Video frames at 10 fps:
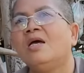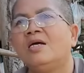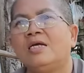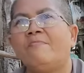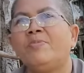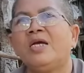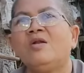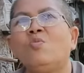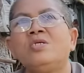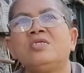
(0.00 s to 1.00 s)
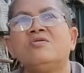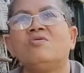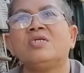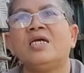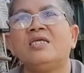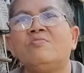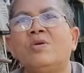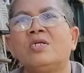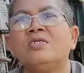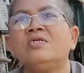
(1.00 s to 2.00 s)
gặp gắn quấn trên đọt cây
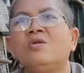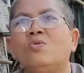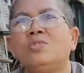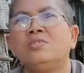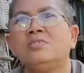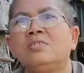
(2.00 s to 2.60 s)
mà nó đứt đuôi